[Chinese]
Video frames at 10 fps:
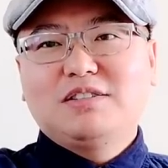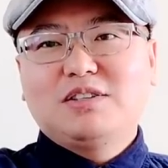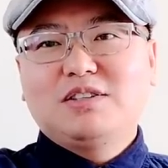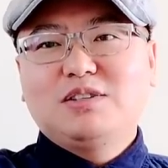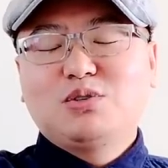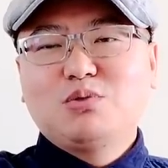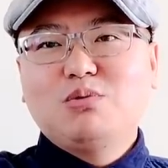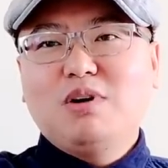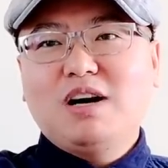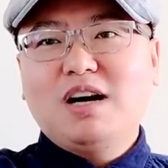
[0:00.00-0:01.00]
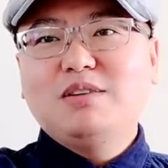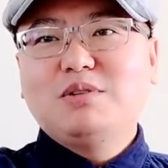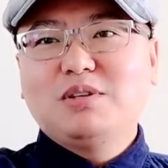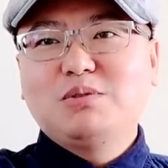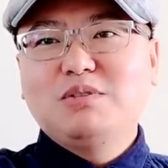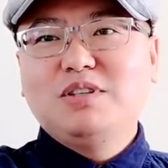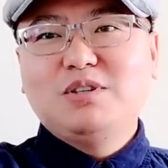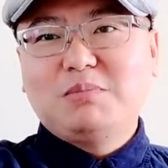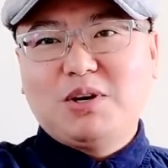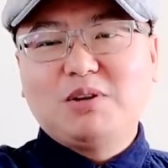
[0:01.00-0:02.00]
这是中国汉学的中心
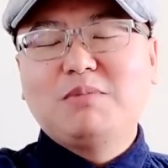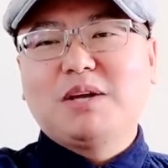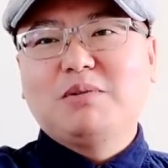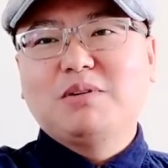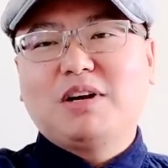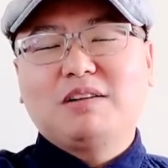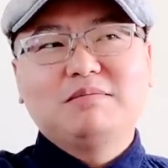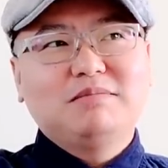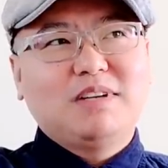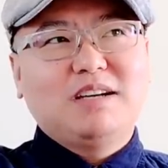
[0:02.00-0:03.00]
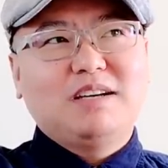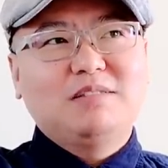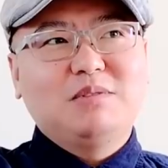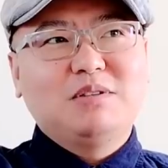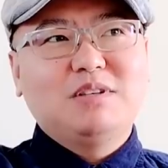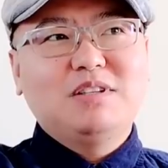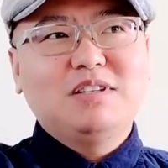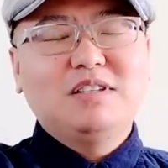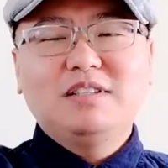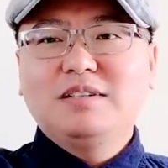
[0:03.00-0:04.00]
又跑到美国去了啊。我觉得
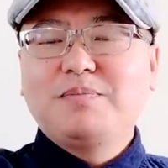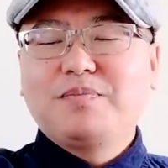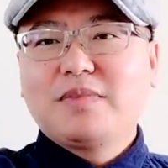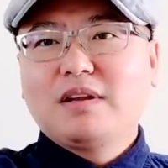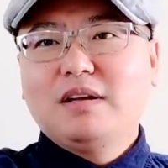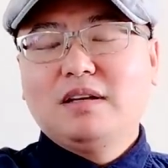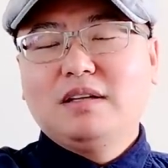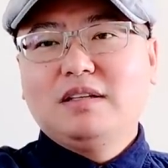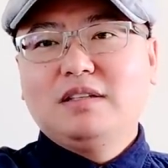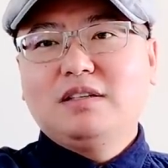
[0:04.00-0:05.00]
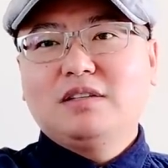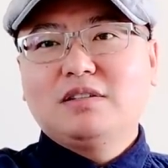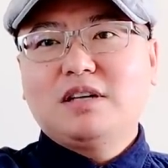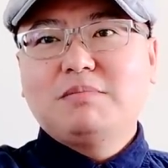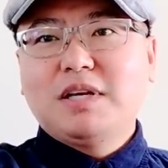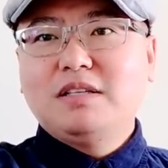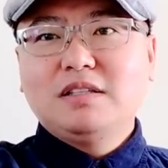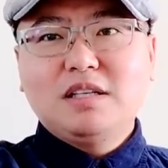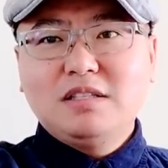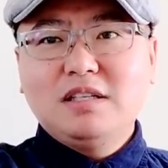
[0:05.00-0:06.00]
这个像像北
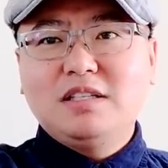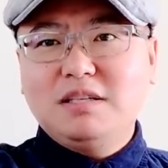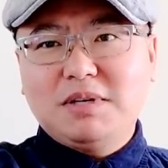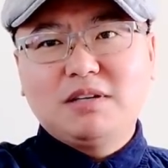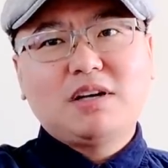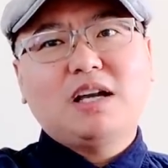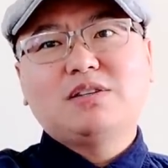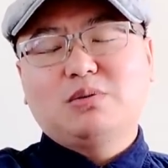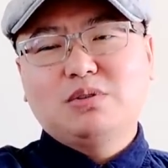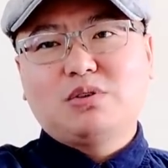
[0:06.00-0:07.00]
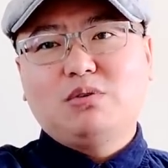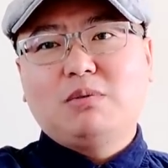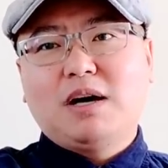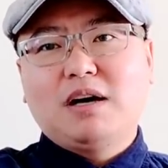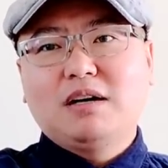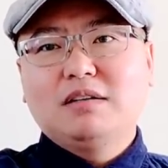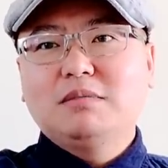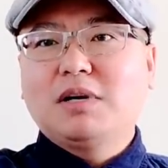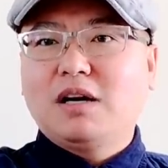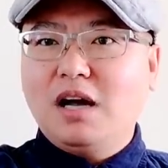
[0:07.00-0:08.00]
京那些，基本是该走走吧。
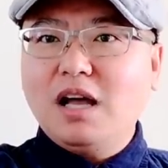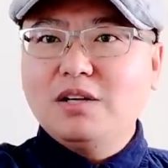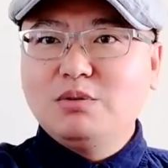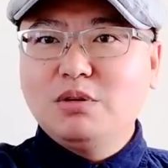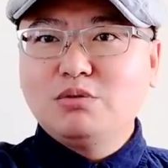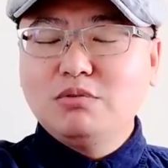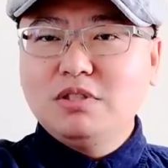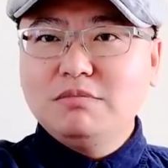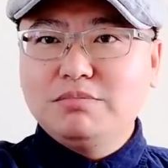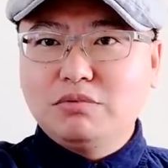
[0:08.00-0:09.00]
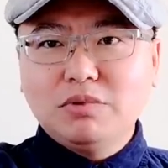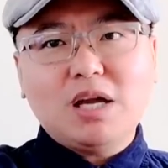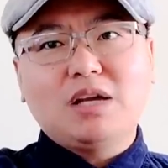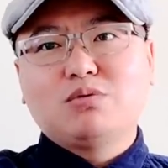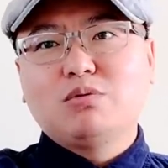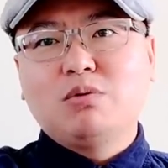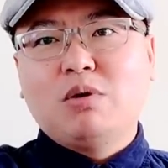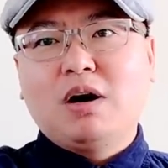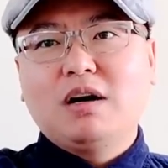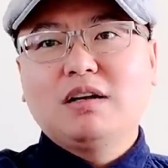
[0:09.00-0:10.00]
是是？汉学中心不在中
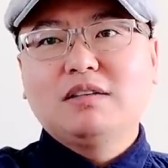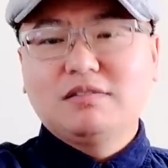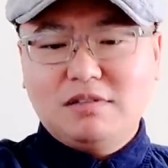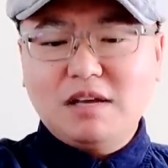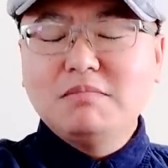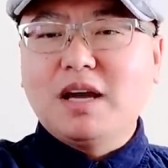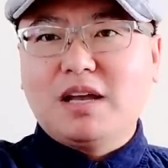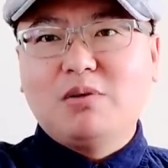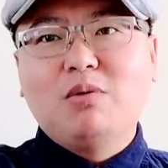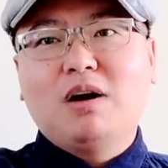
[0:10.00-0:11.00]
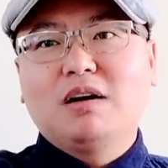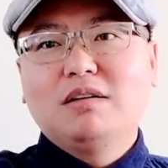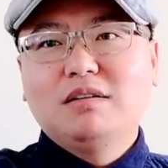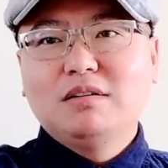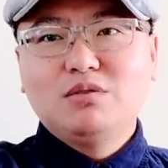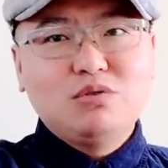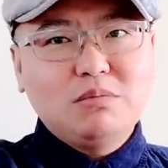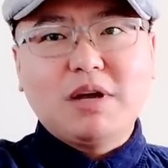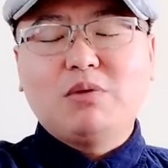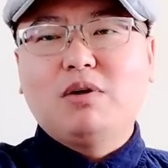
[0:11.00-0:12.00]
国，在美国，
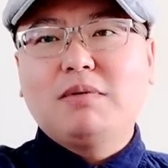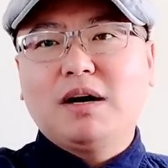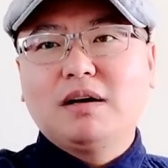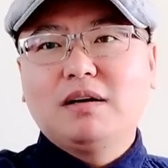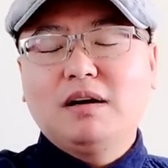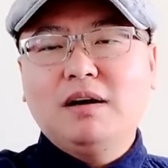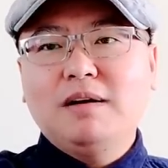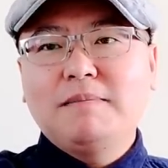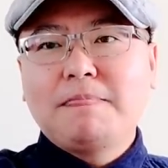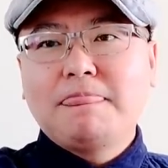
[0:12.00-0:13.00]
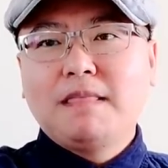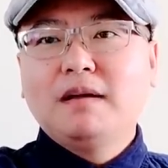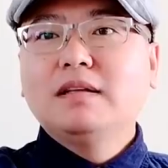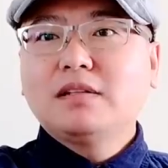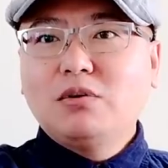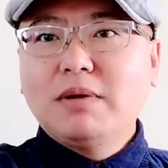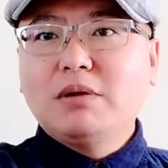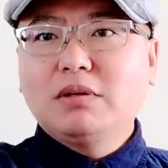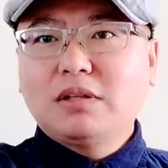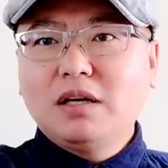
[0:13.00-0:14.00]
去美国吧，啊，到美
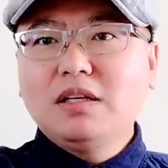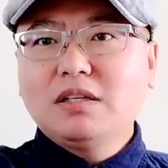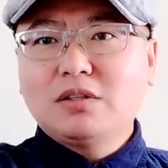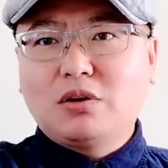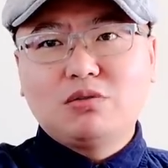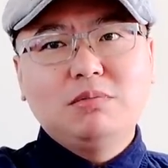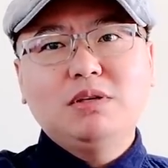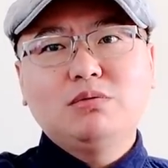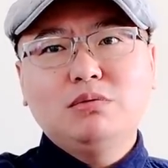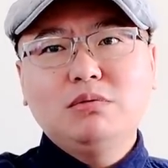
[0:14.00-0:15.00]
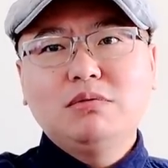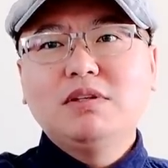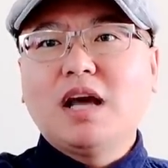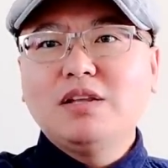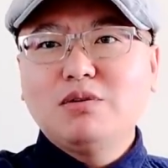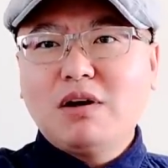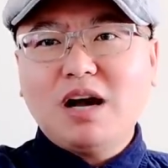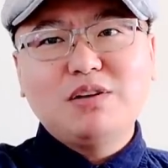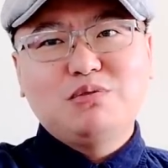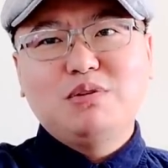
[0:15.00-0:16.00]
国当你的少数民族研究
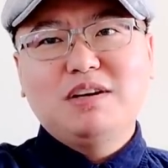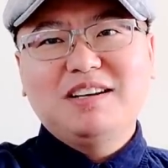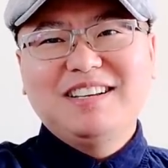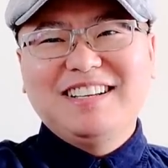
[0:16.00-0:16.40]
汉学，